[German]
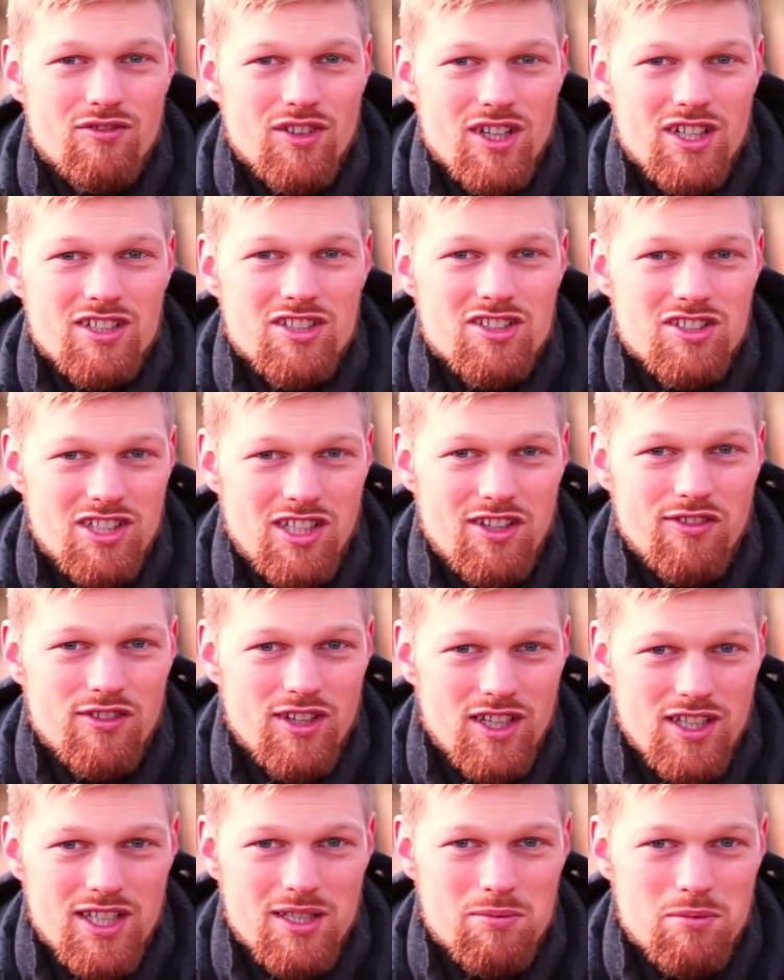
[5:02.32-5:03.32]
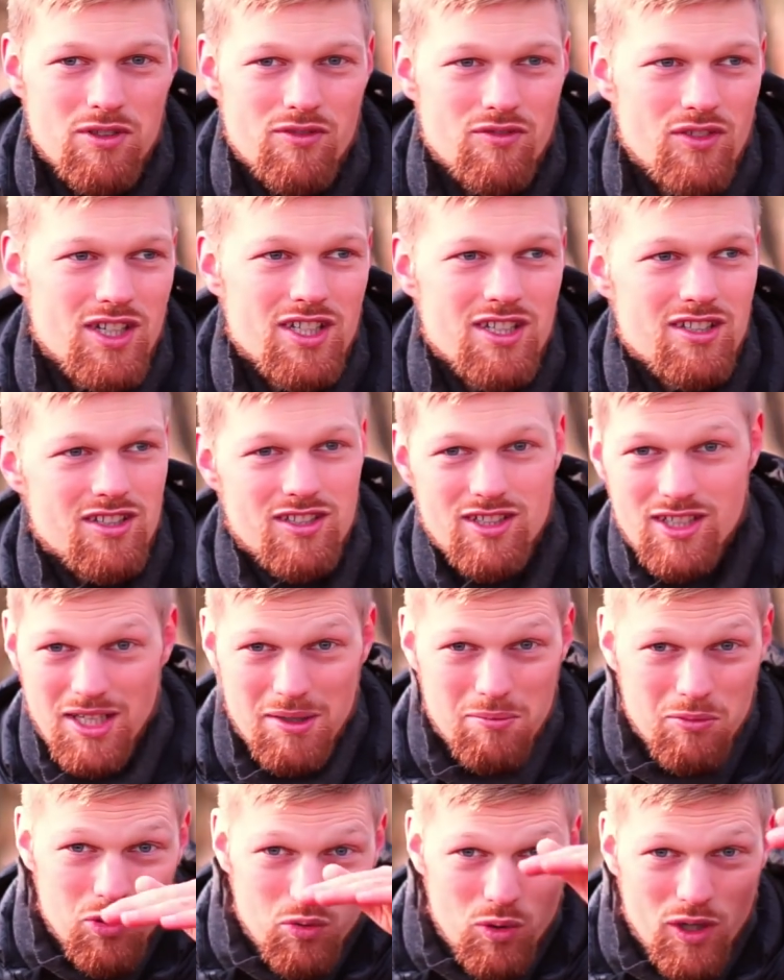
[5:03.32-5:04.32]
wirklich tief erlebe, weil ich
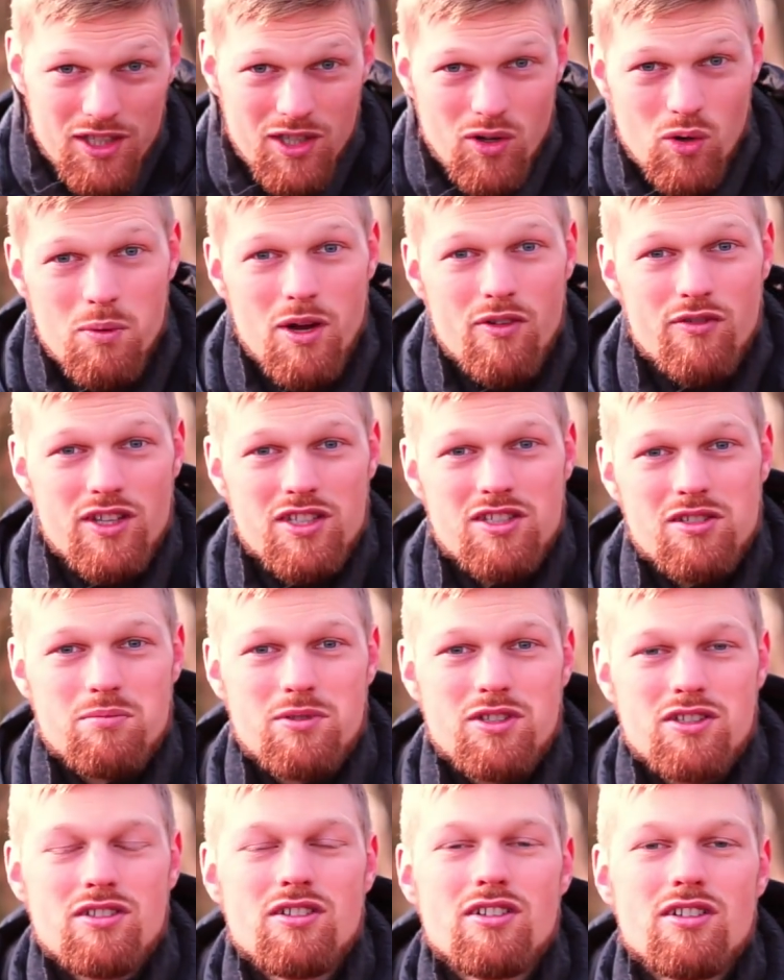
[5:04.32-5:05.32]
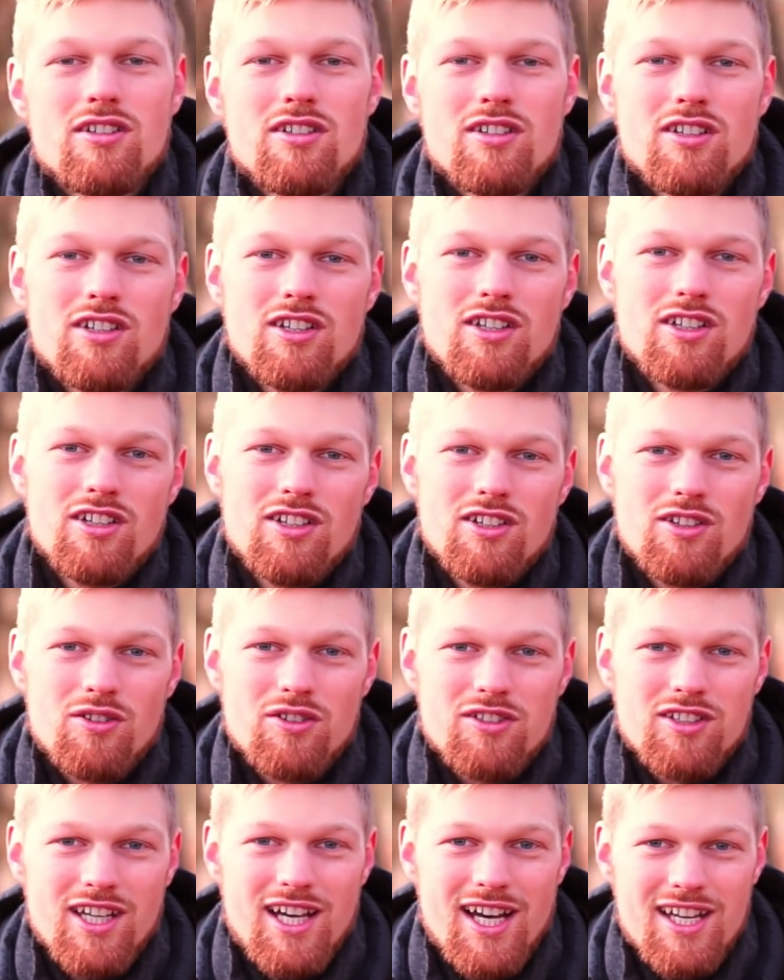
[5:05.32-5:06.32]
eben nur an der Oberfläche bin.
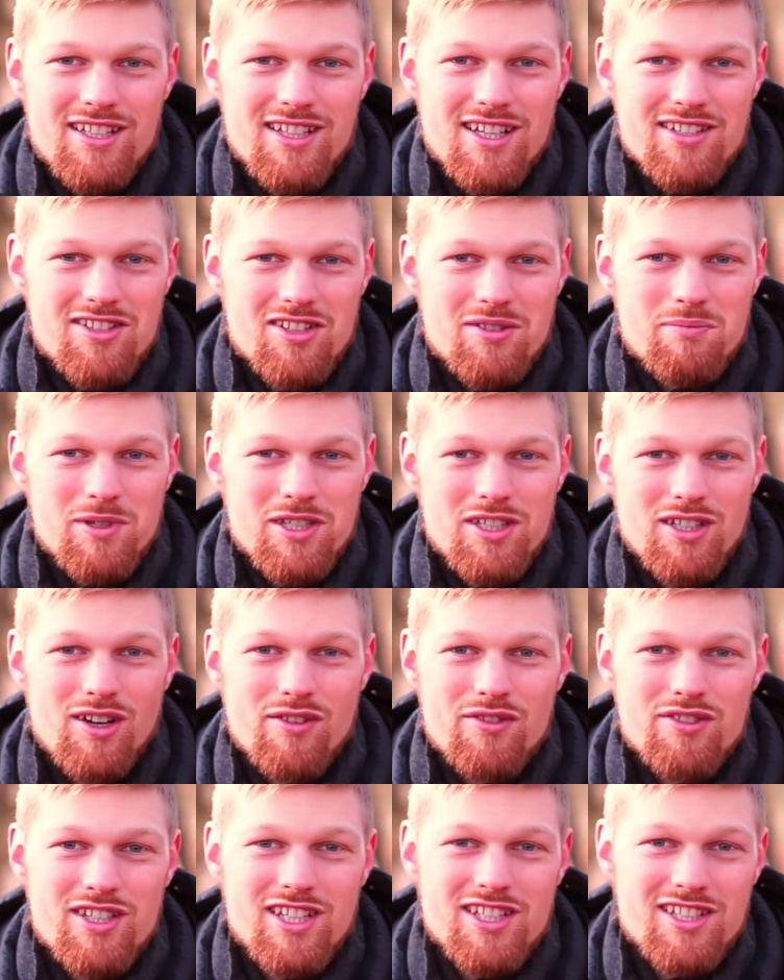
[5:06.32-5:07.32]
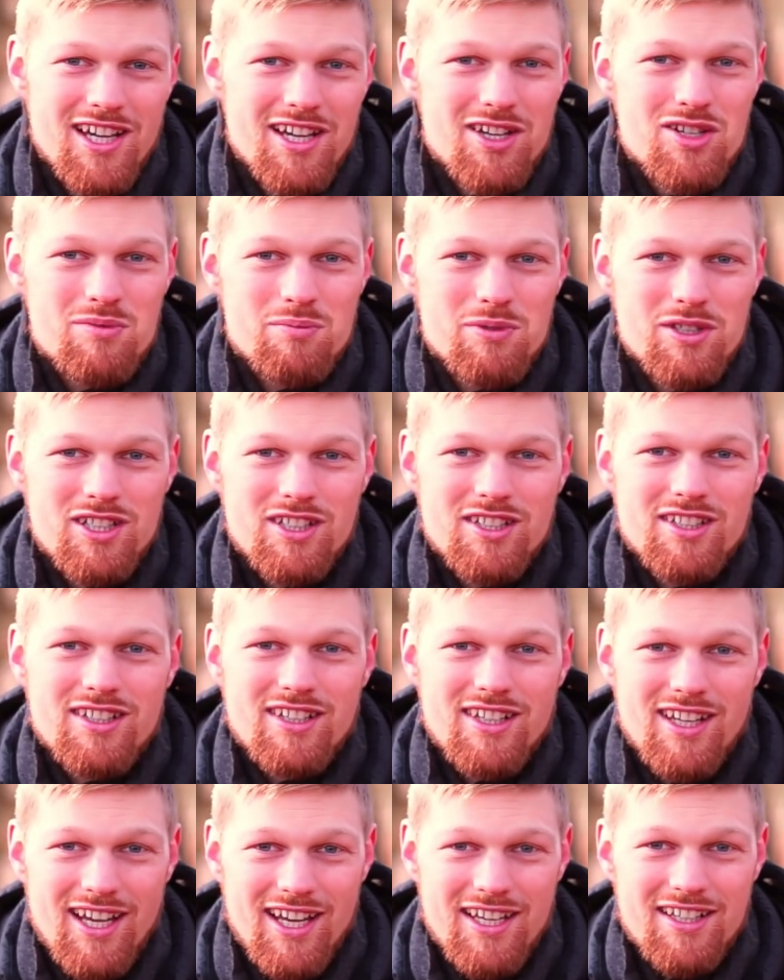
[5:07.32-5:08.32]
Und gerade lasse ich mich aufs Gitarrespielen
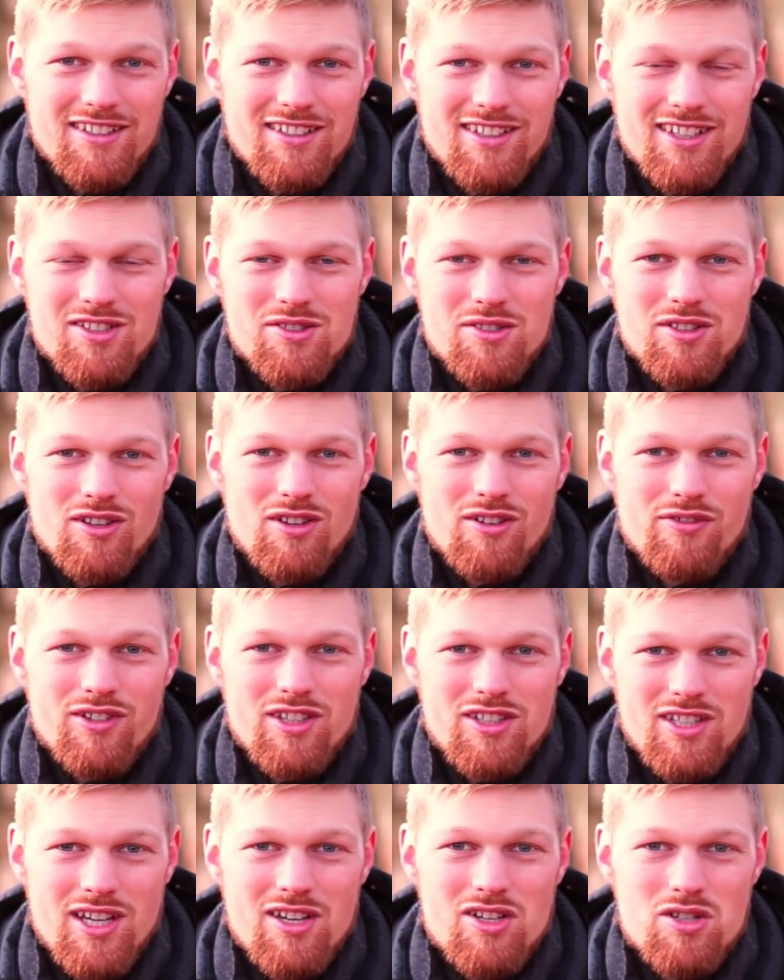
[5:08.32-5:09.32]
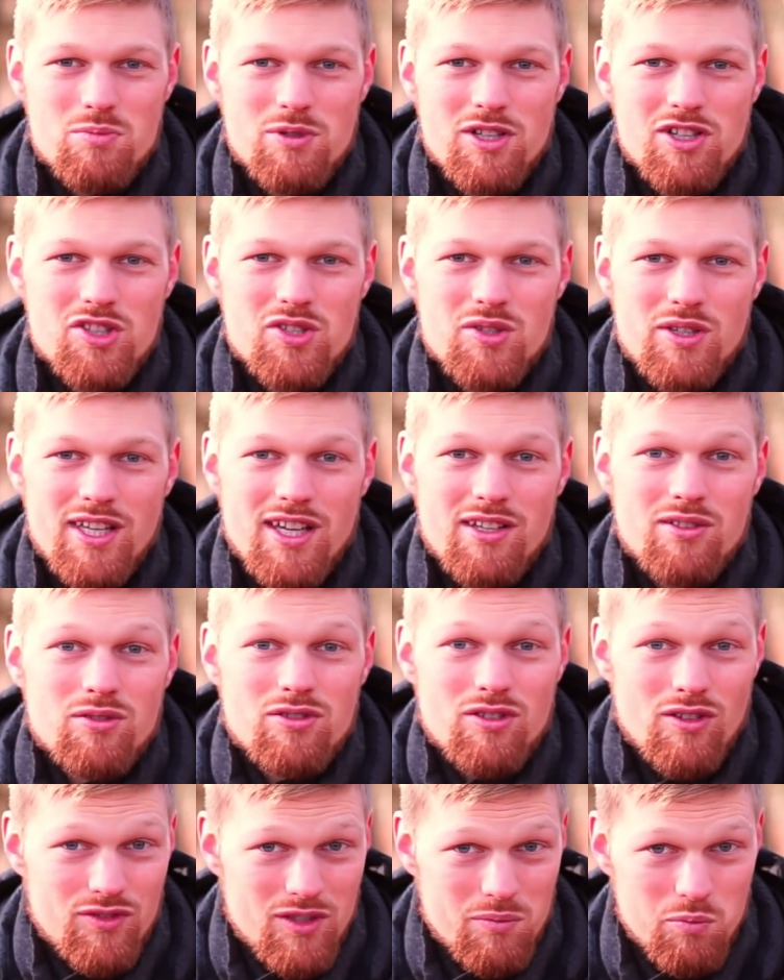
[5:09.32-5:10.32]
ein, also darauf Gitarre spielen zu lernen
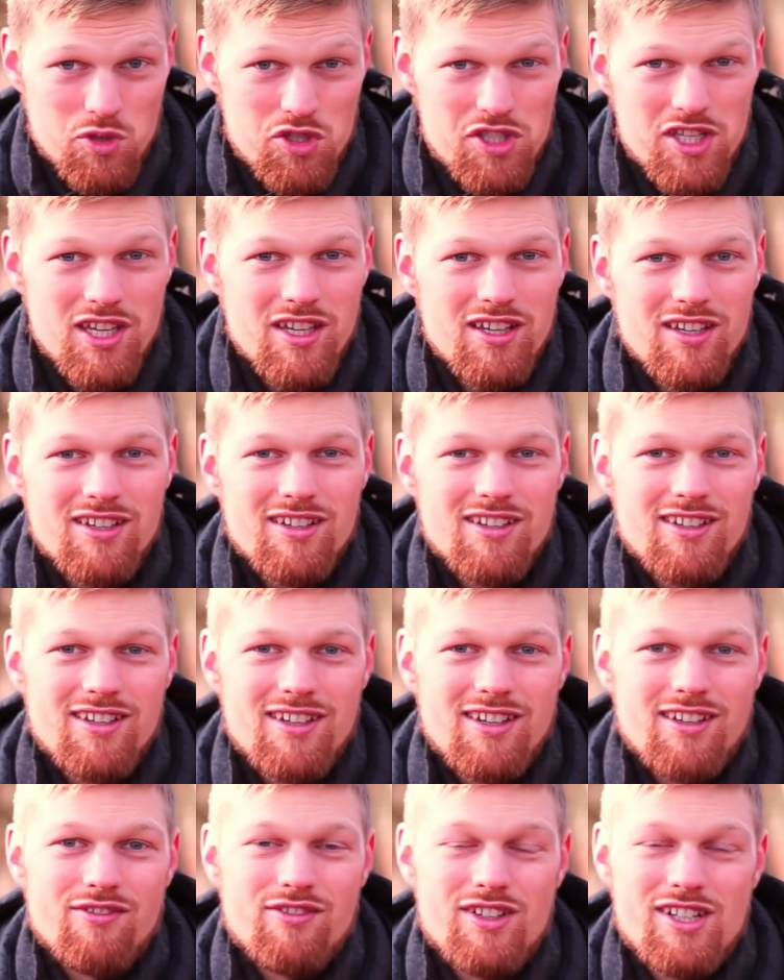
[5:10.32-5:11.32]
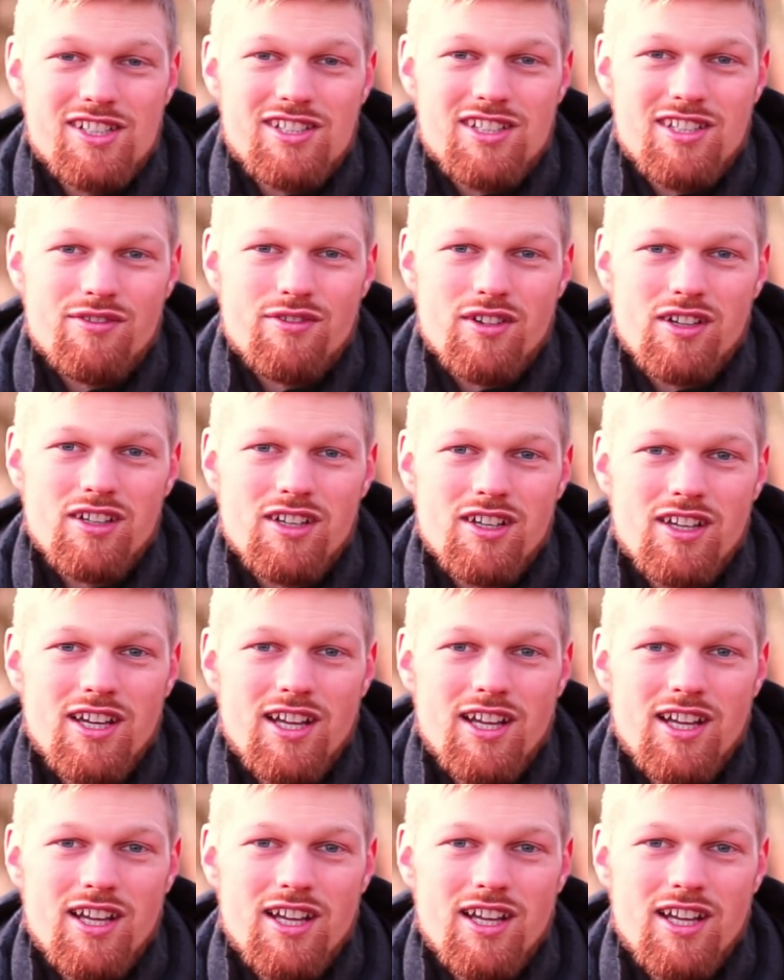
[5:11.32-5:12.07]
und auf die Musik äh, viel tiefer.